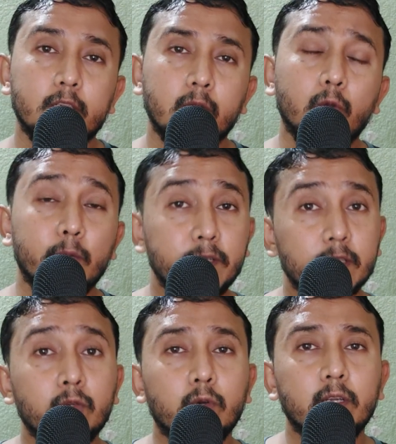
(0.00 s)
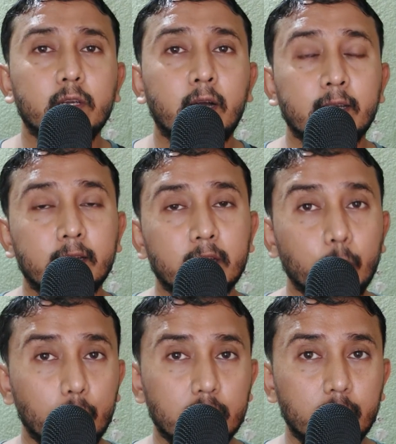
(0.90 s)
সেগুলো মেনটেন করে আগে আগে
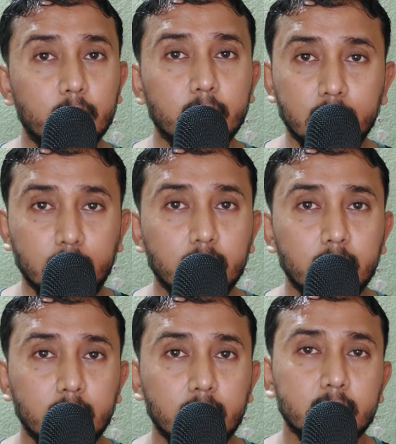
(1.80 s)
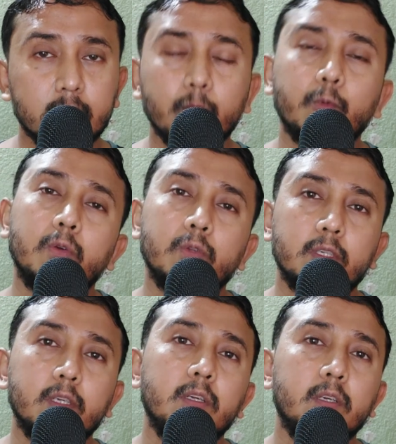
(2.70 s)
পৌঁছাবে তারপরে
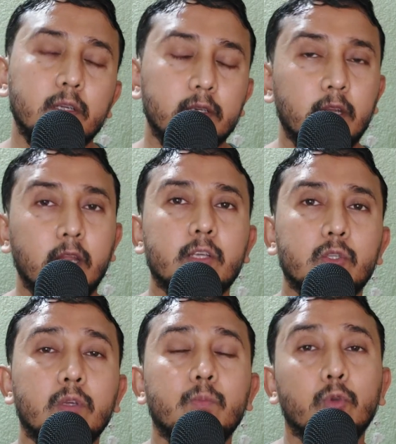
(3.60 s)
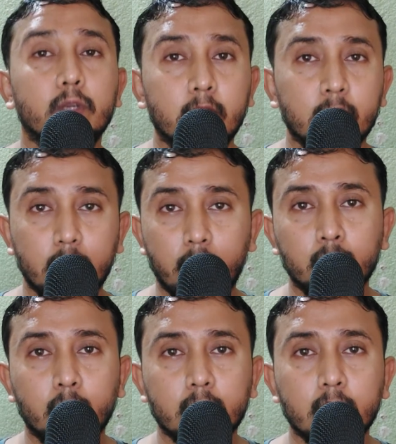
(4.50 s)
হচ্ছে রিল্যাক্স হয়ে পরীক্ষাটা
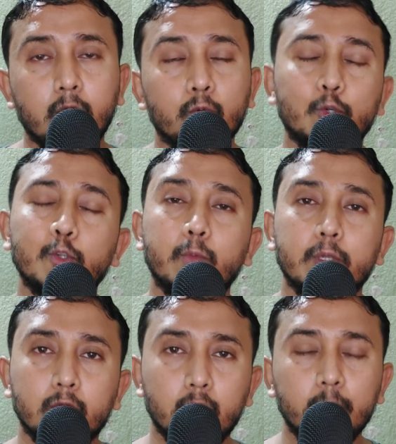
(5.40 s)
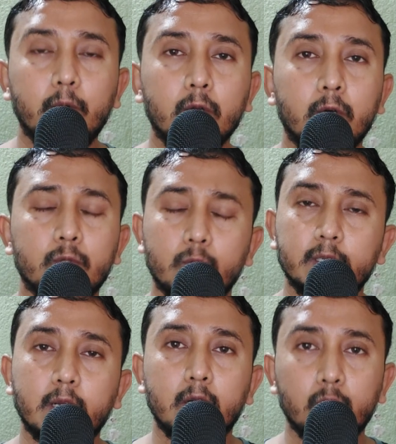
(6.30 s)
দেওয়া দরকার অবশ্যই তোমাদের খুবই ভালো হবে
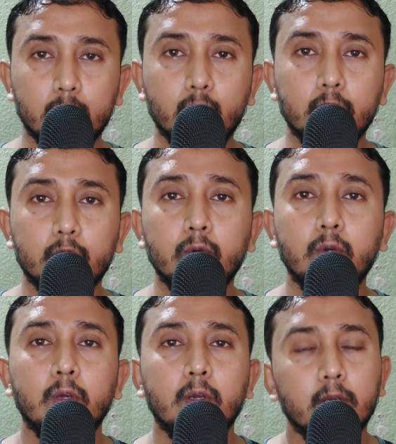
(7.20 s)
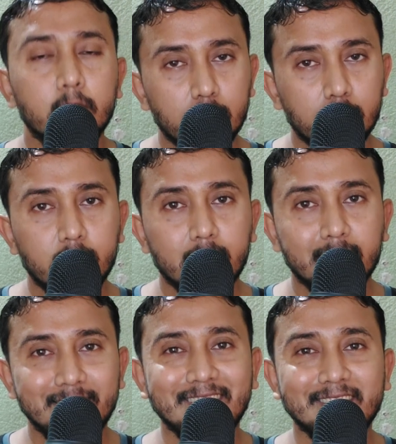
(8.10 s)
তোমরা যা হার্ডওয়ার্ক করেছো
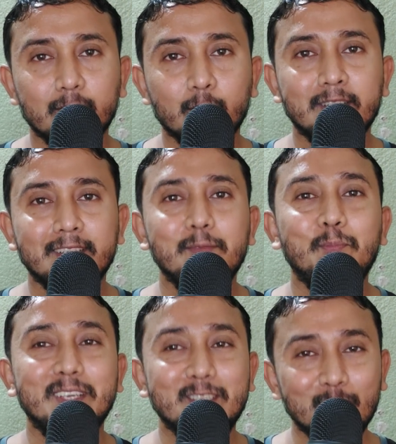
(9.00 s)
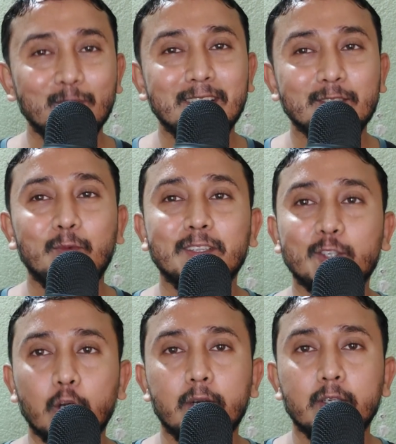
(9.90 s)
ঠিক আছে তো সেটাই বেস্ট অফ লাক
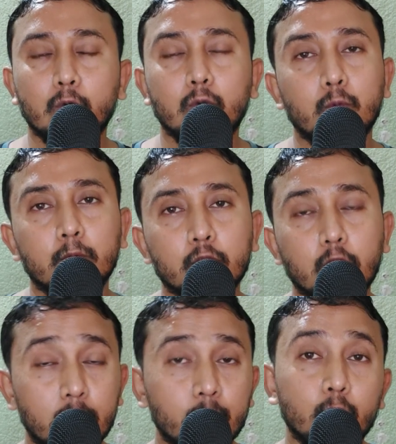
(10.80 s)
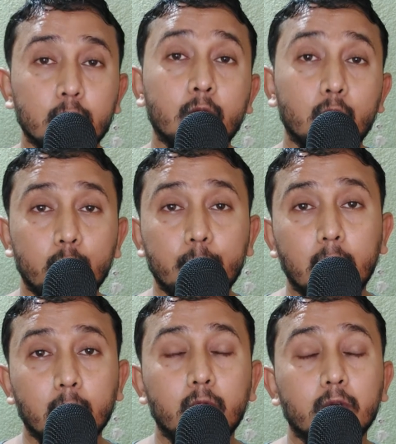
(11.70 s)
তোমাদের সবার জন্য তোমাদের সবার পরীক্ষা খুবই
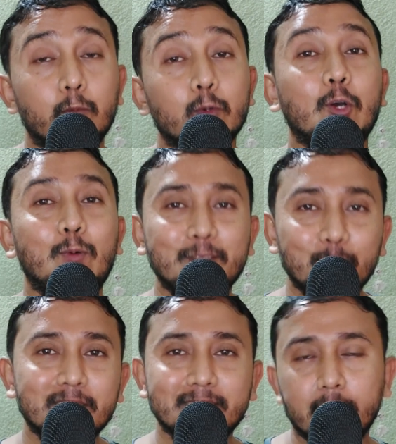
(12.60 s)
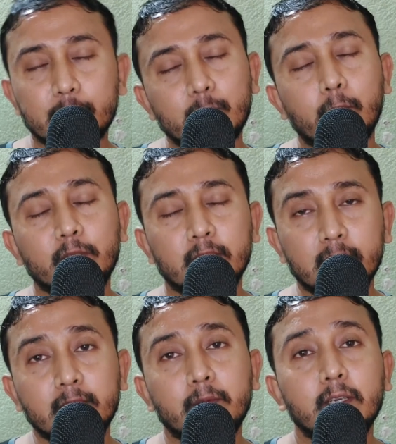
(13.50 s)
ভালো হোক এবং সবাই তোমরা চান্স পাও আমি
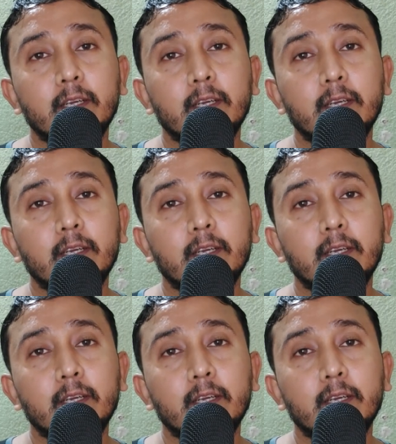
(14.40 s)
সেটাই